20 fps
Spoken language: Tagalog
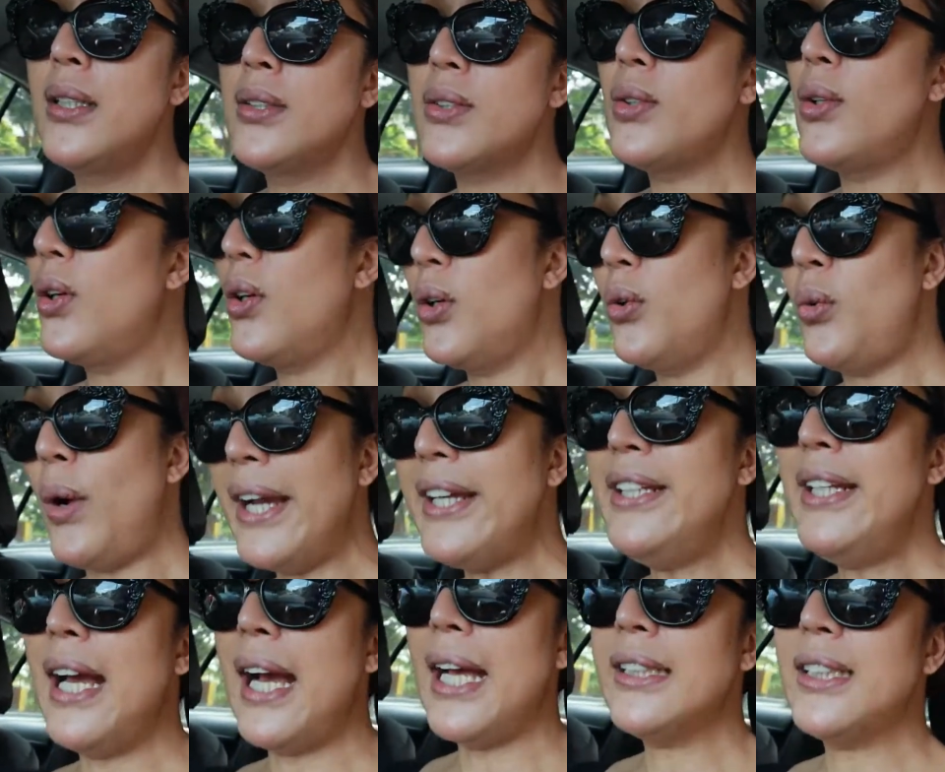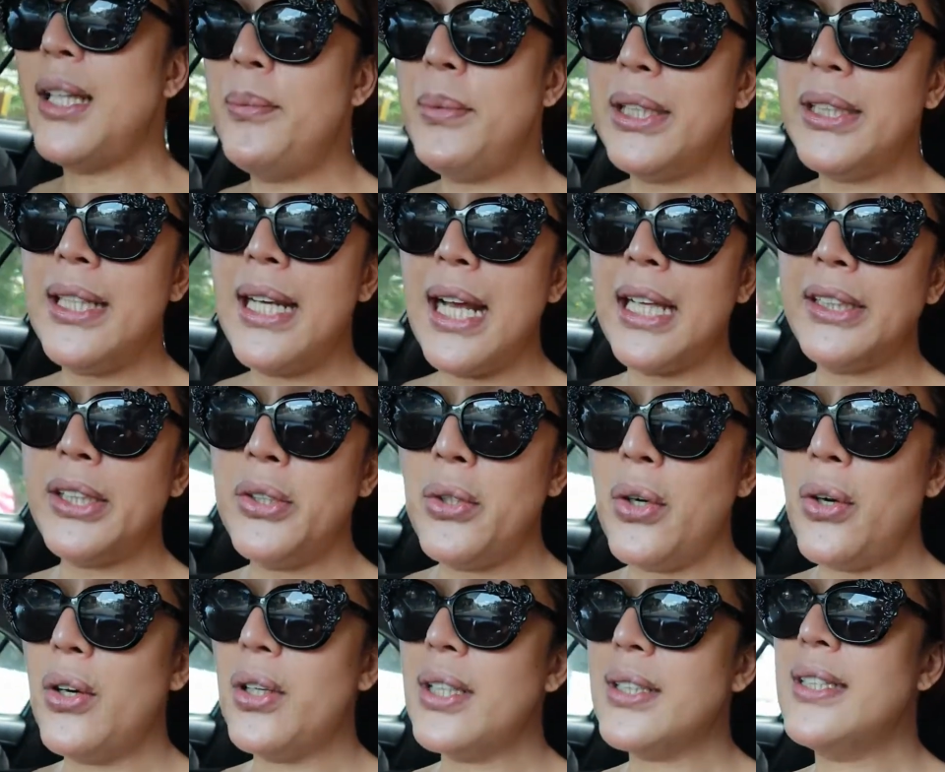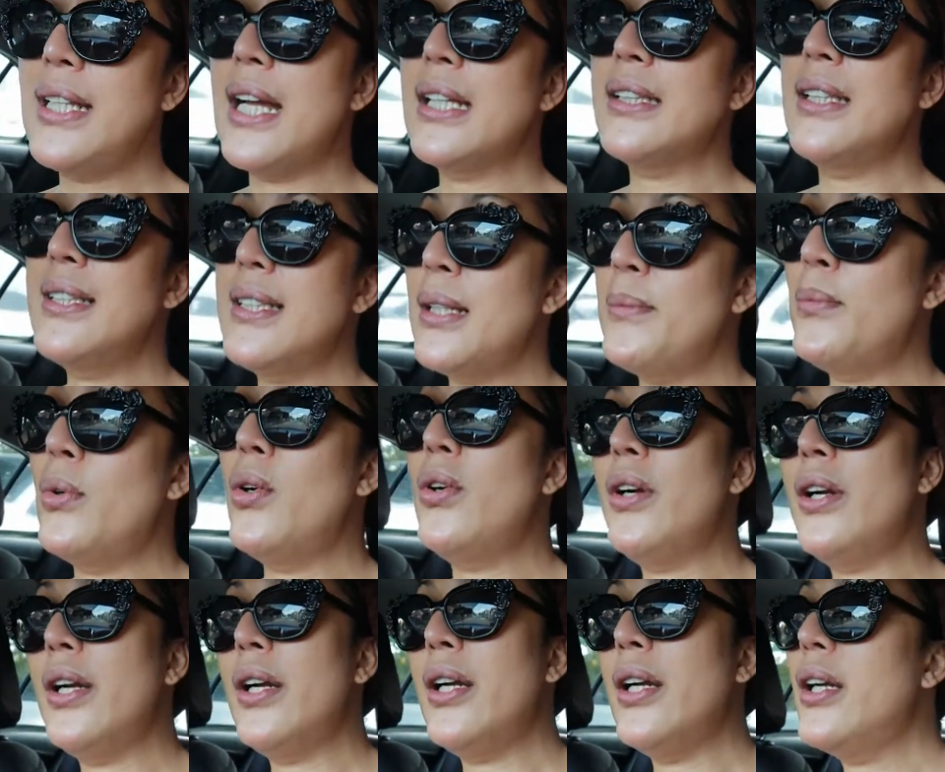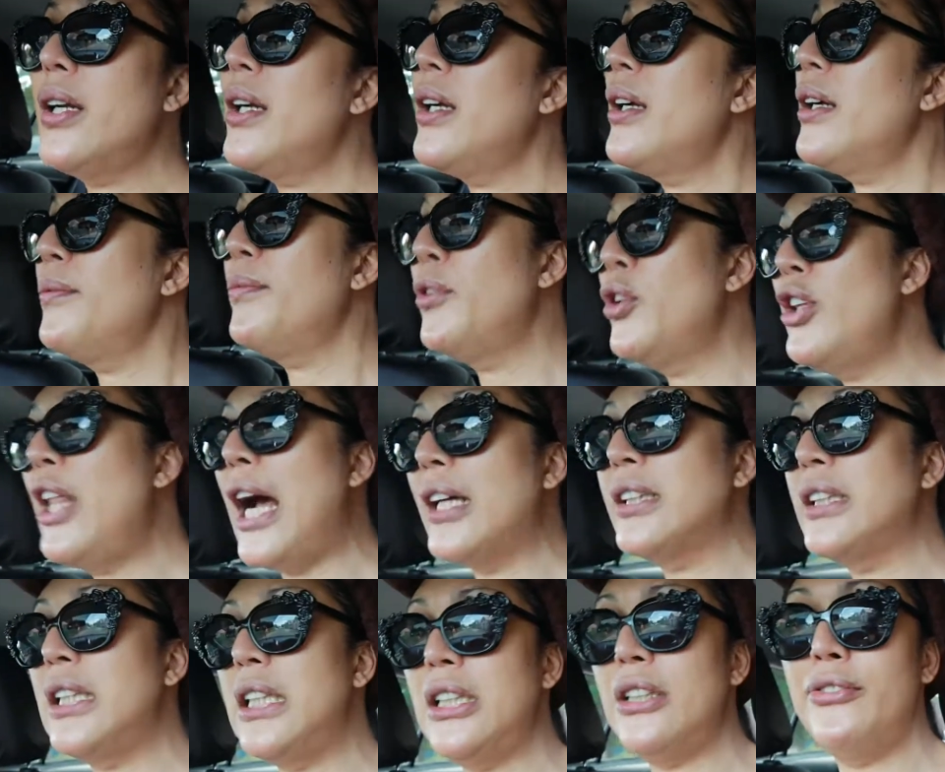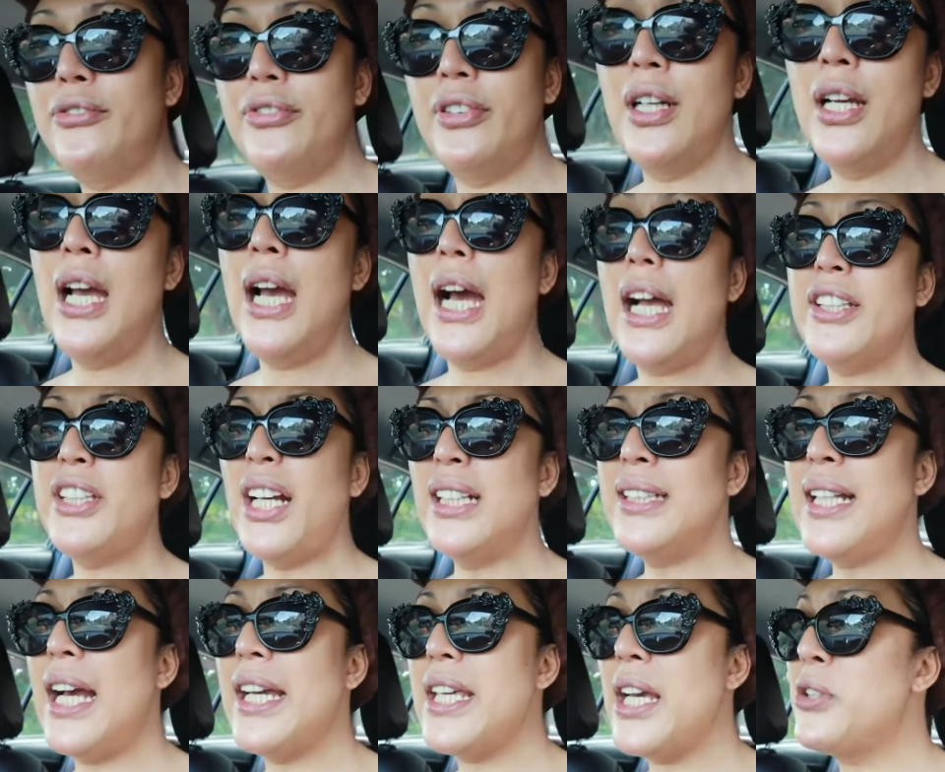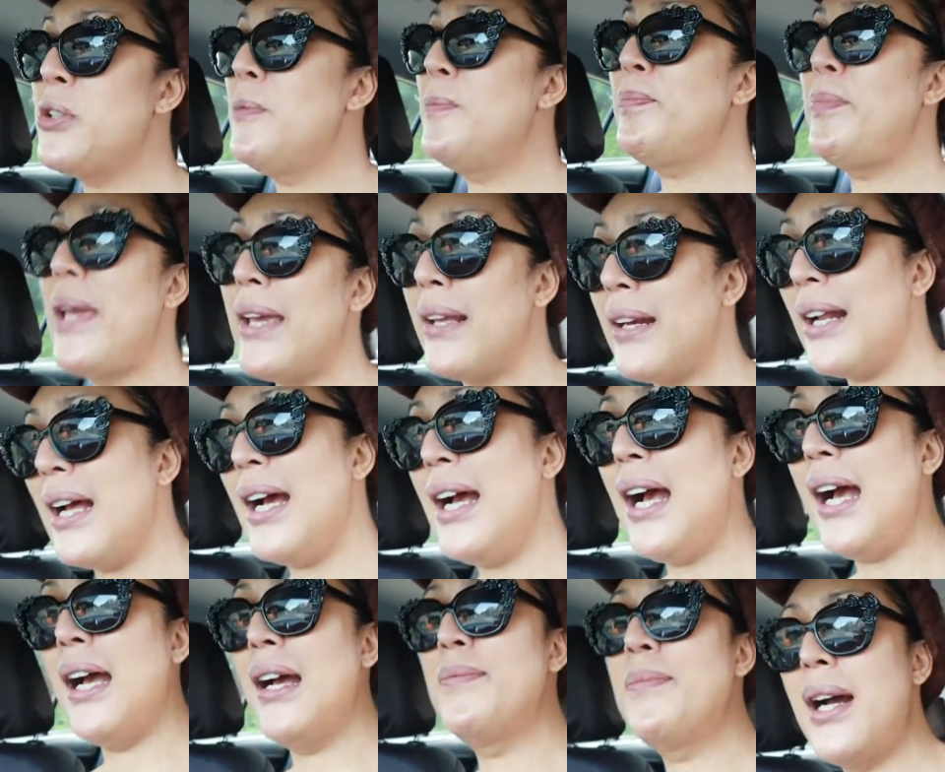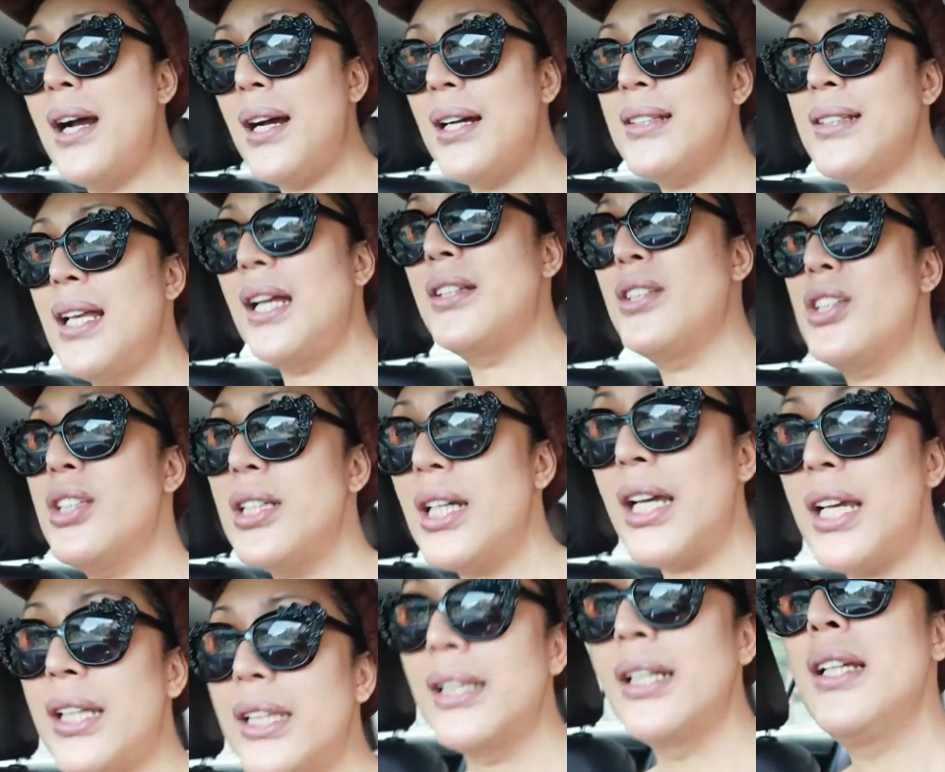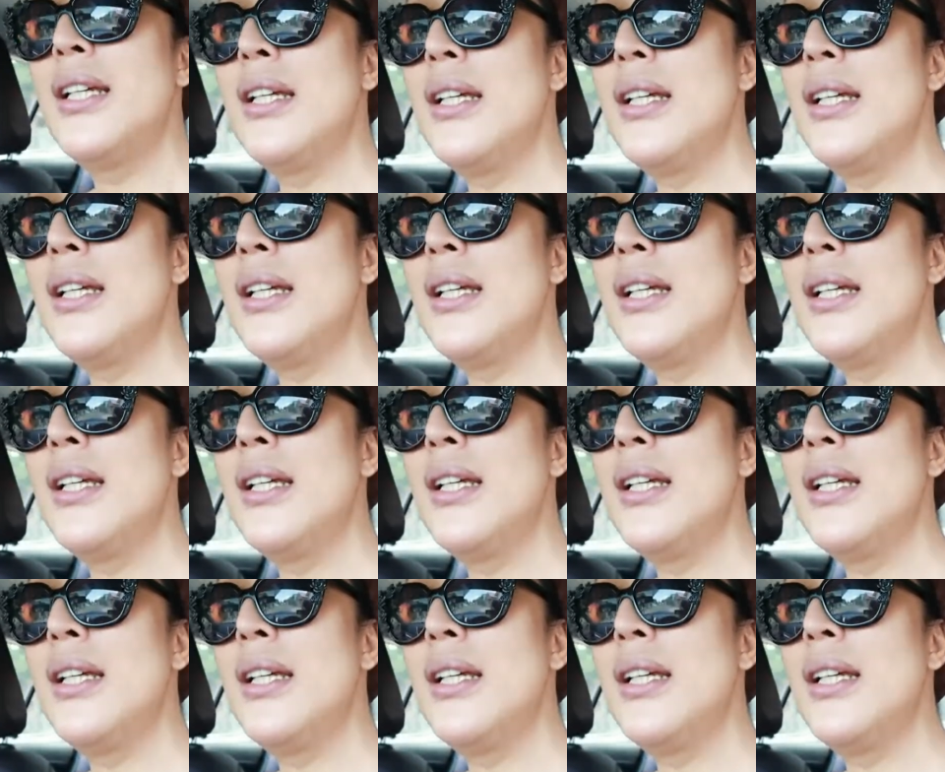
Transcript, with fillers: So, why not gamitin natin yung oras natin sa more productive. At saka sayang yung pera, mga ka-sunshine.